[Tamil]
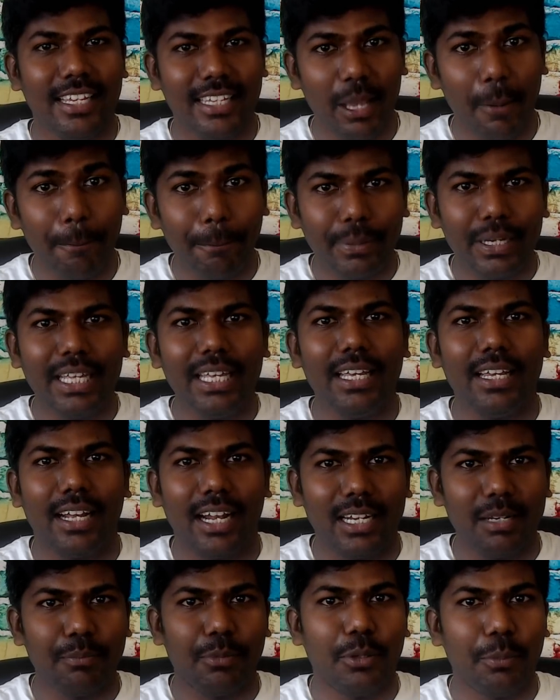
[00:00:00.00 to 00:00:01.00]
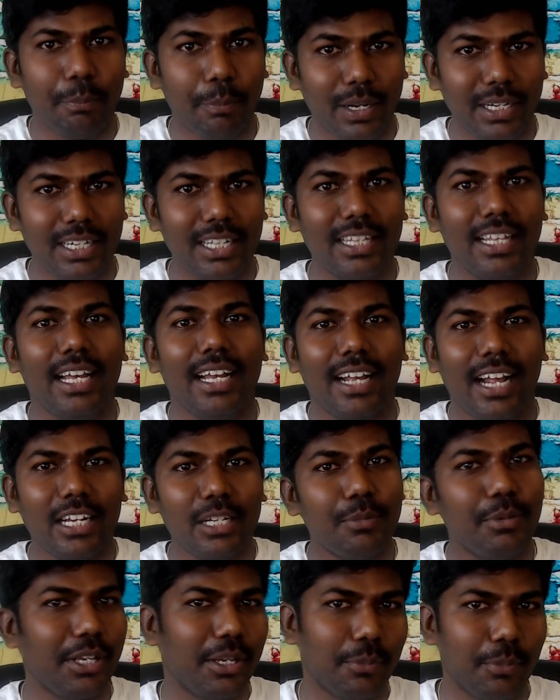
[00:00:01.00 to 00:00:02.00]
எப்படி கலப்படம் பண்ண என்னதை
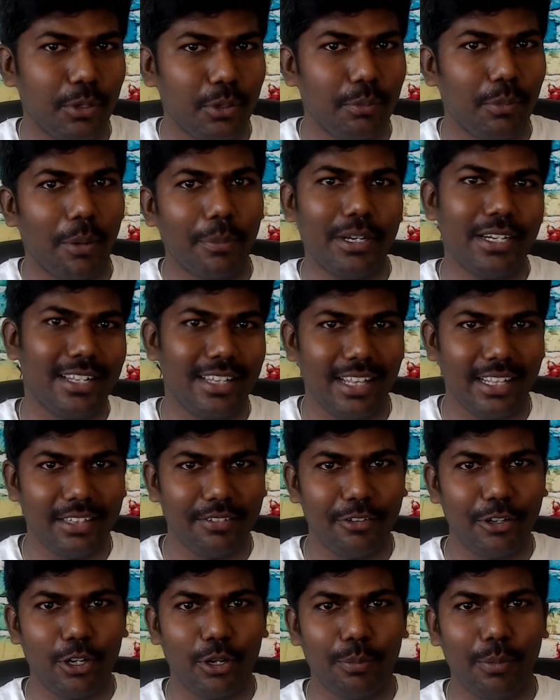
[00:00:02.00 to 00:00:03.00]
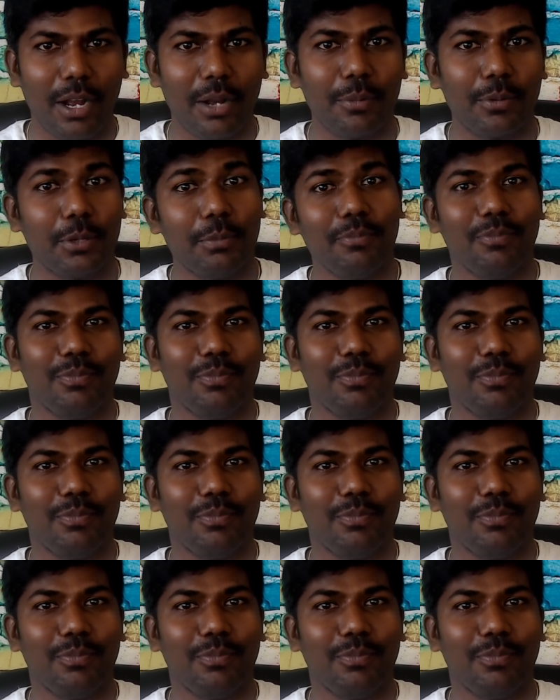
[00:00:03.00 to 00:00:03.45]
கண்டுபிடிக்க போகிறோம் அப்படின்றத இந்த வீடியோவில் பார்க்க போகிறோம்